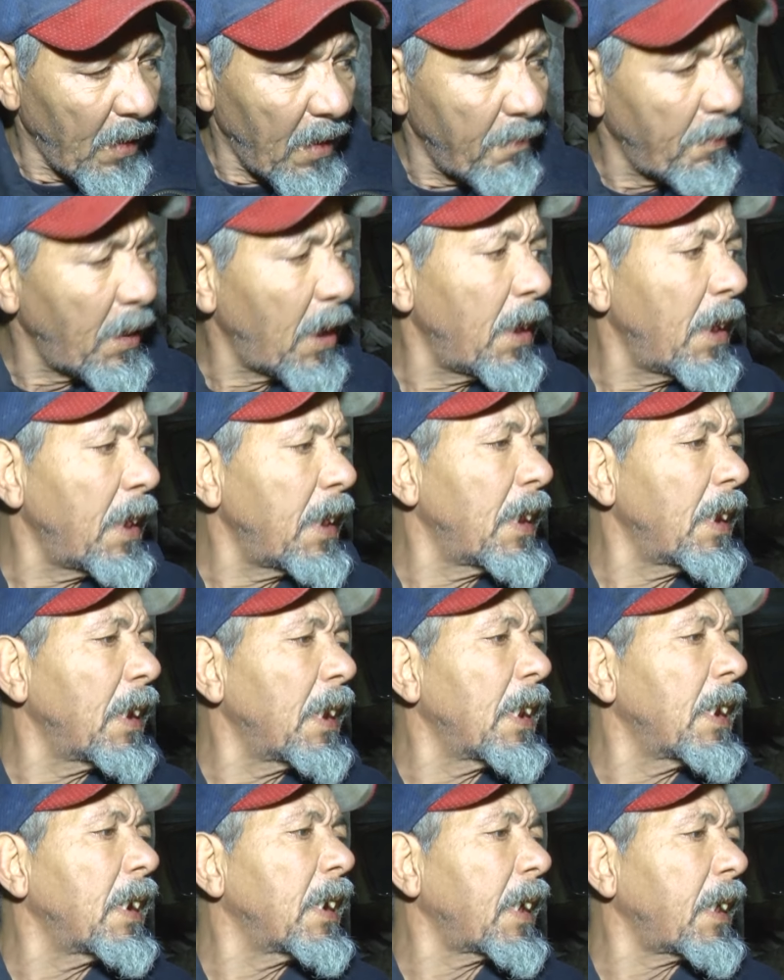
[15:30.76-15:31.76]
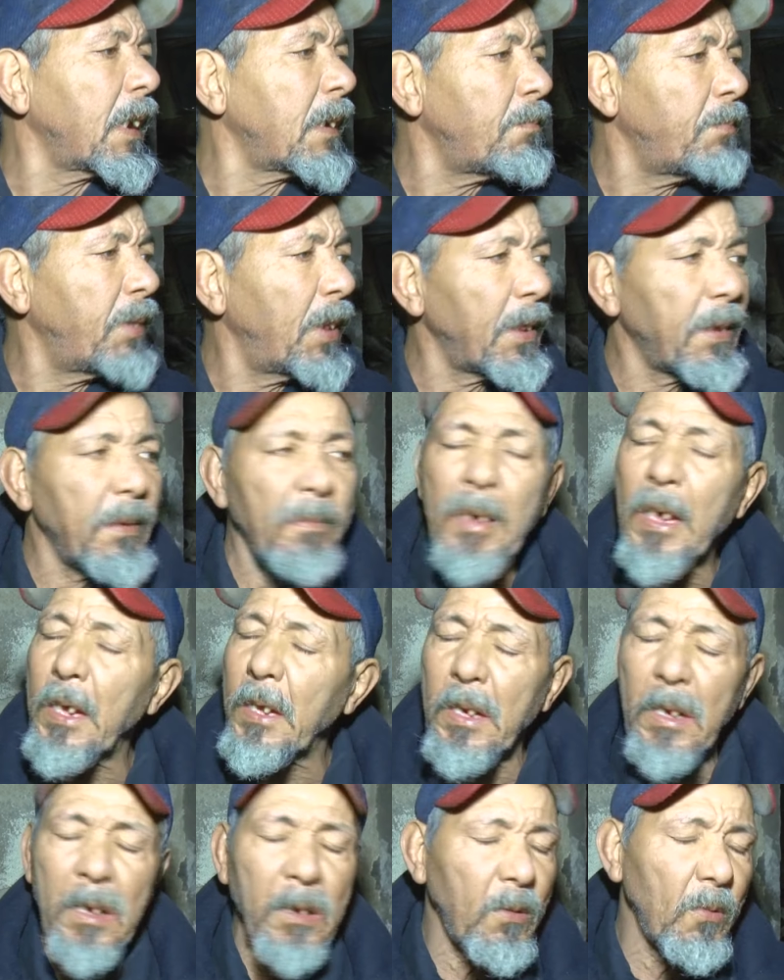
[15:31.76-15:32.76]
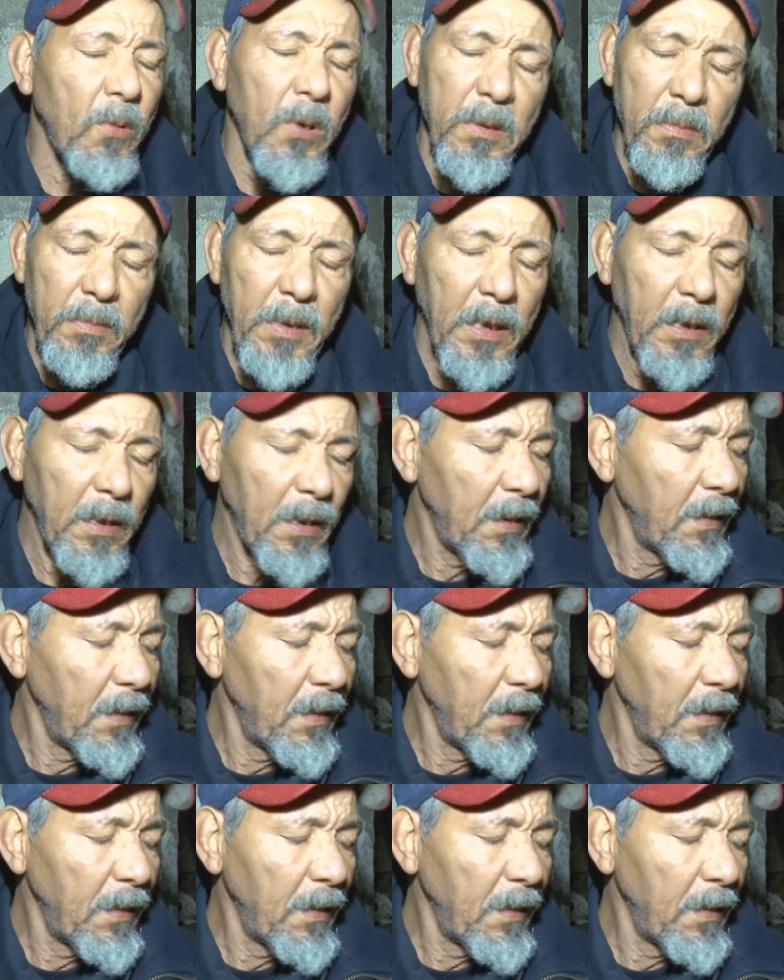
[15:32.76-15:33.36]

اما الخرب هذا ما يدورش به